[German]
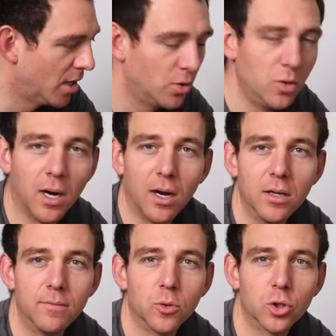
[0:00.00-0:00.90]

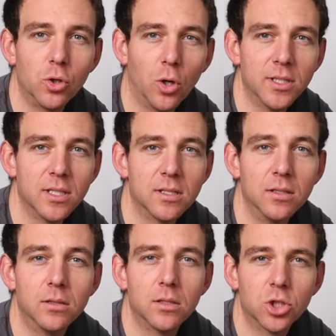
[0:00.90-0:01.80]
Überall, wo Schläuche
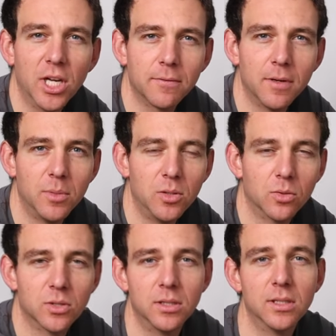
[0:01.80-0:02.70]
sind,
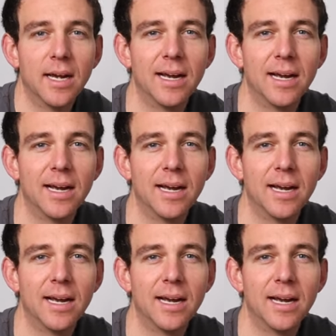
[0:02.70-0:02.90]
Steckverbindungen sind,